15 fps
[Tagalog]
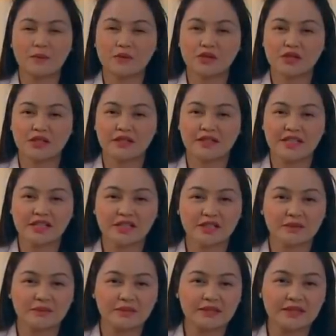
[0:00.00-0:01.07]
po siyang
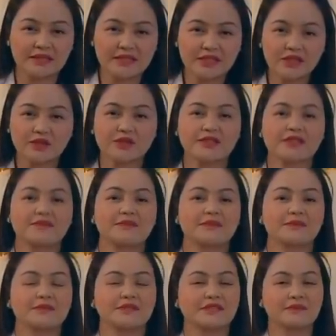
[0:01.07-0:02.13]
racial predilection.
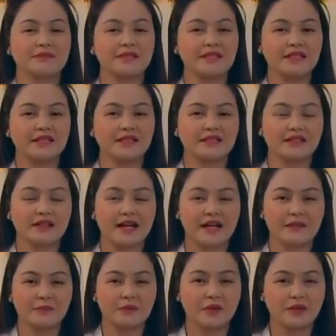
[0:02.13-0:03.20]
Ibig po sabihin,
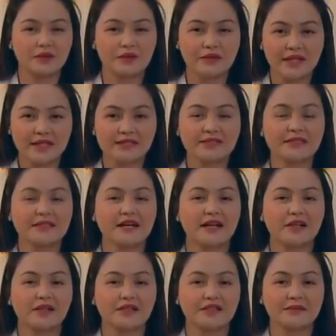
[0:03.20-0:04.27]
kahit po anong race
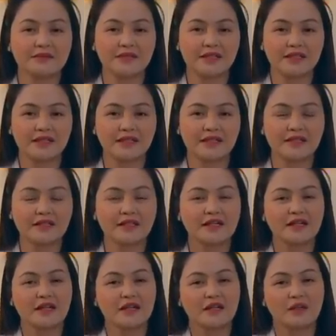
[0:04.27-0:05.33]
nagkakaroon ng milia,
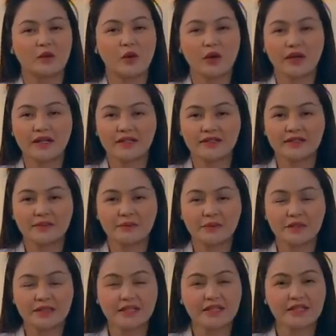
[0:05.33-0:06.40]
okay lang din
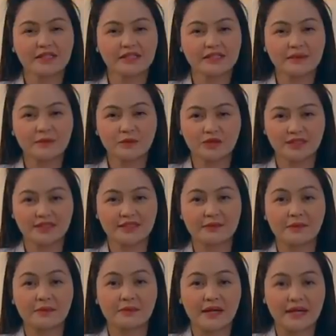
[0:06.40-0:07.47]
po, nakikita din po siya sa
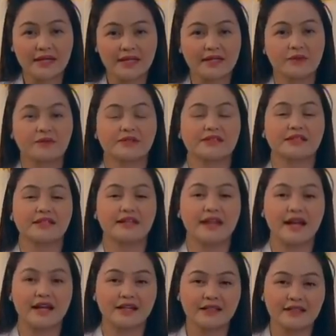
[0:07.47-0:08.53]
babae or sa
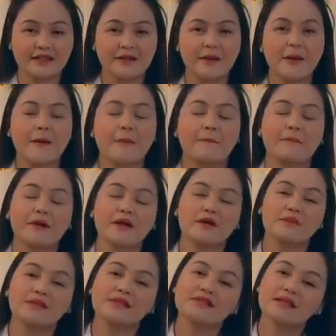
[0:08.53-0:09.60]
lalaki. Pero
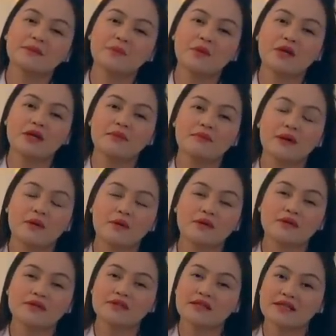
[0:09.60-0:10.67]
minsan po, halimbawa
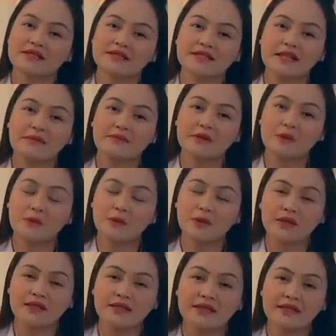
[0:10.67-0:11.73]
dun sa sinabi ko po
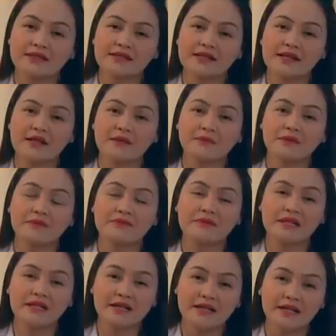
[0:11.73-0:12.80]
kanina sa eruptive
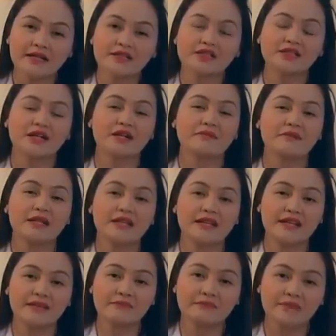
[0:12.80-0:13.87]
milia, sa
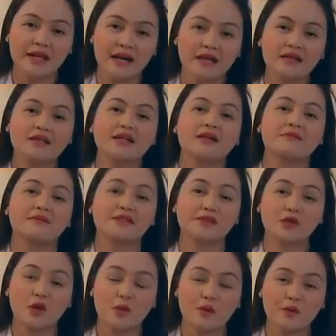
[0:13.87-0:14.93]
milia and plaque,
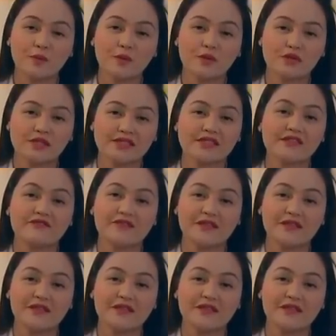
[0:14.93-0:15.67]
mas common po siya sa